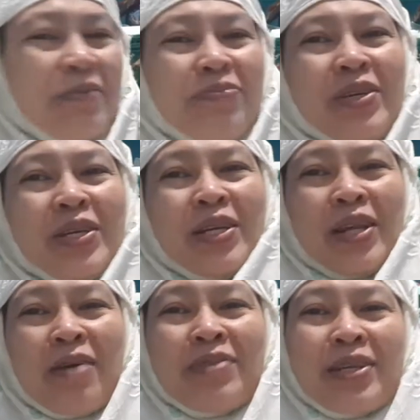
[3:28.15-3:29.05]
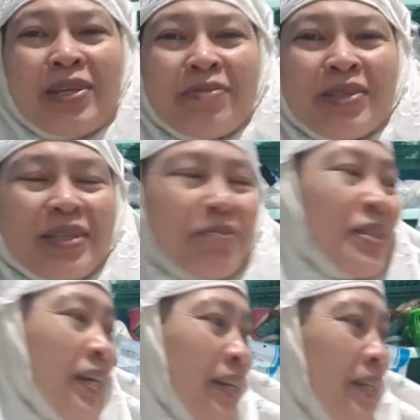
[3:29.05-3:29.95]
bikin apa ya namanya
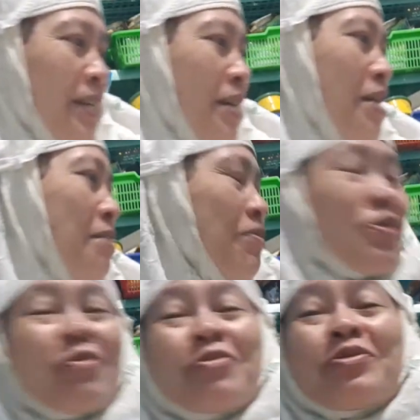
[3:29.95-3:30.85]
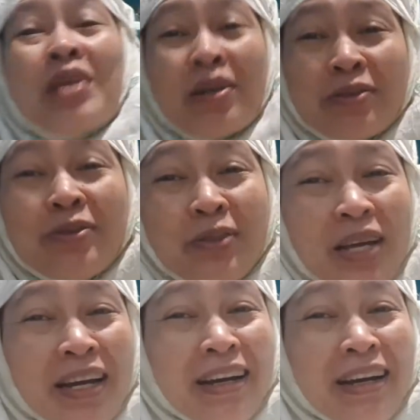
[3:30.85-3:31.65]
bentar bikin rujak cuy